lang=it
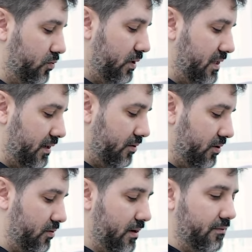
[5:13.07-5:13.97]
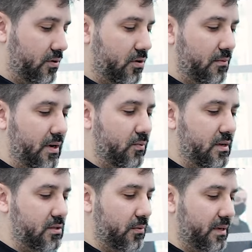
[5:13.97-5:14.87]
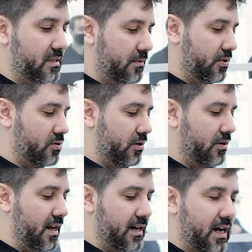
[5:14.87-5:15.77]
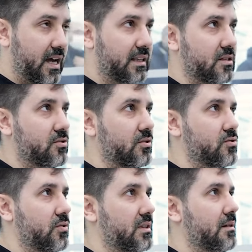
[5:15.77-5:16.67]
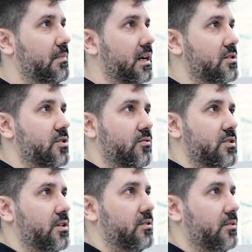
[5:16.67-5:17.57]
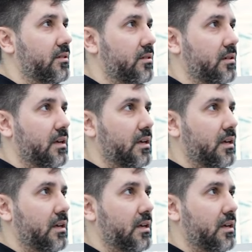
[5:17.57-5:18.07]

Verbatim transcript: qui da noi un lavoro come questo, per esempio solo l'arcata, sono sui 3.500 euro,